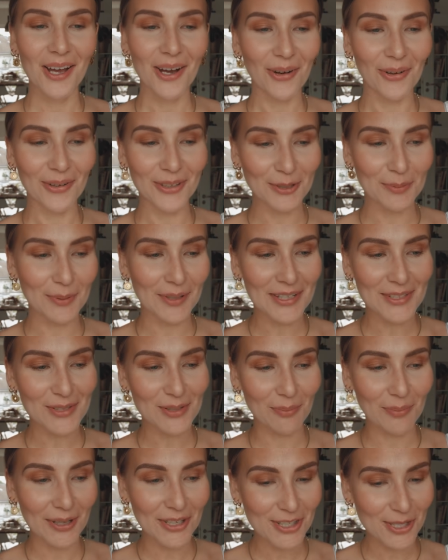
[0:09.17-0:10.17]
Und ich bin ja so
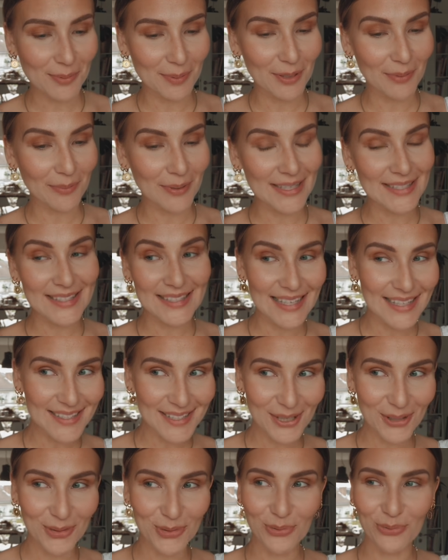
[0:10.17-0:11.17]
ein Mensch, ich bin immer sehr,
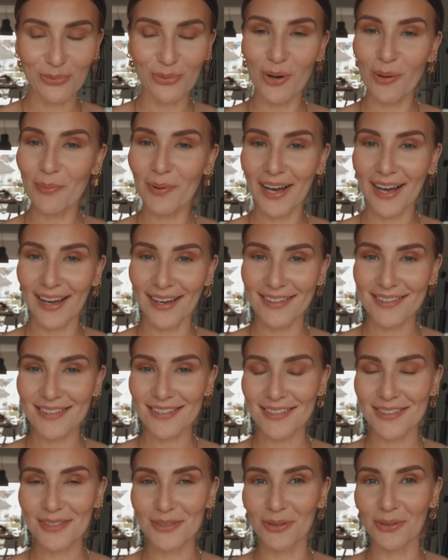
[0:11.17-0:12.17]
sehr gut
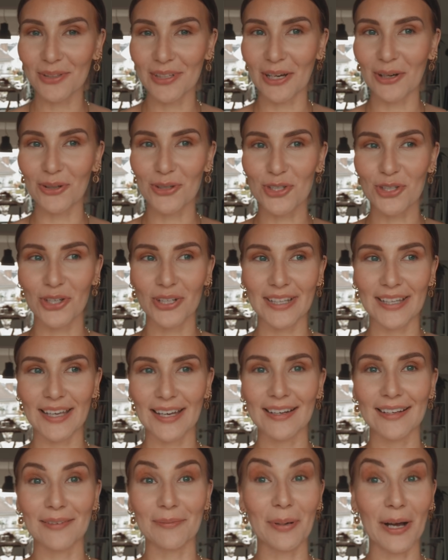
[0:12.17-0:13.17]
vorbereitet und auch schon
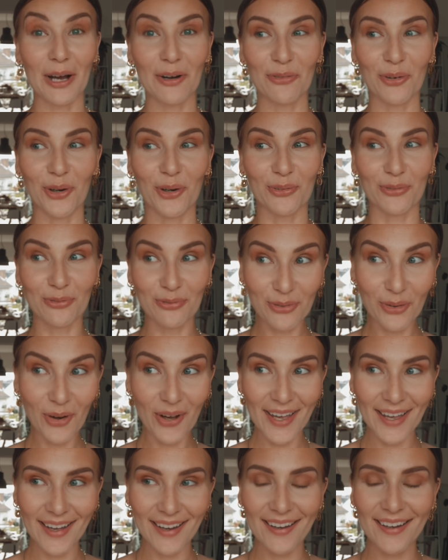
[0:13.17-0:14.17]
gerne ein paar Wochen
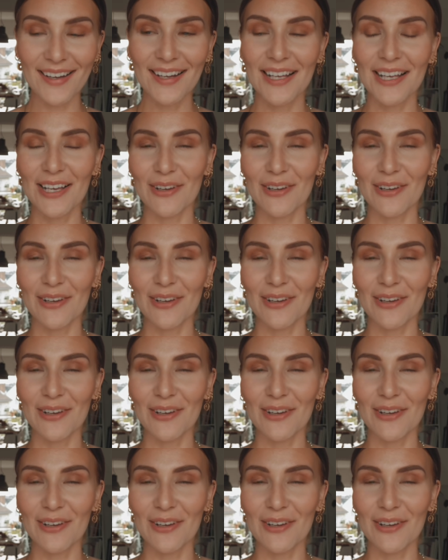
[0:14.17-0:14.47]
vorher.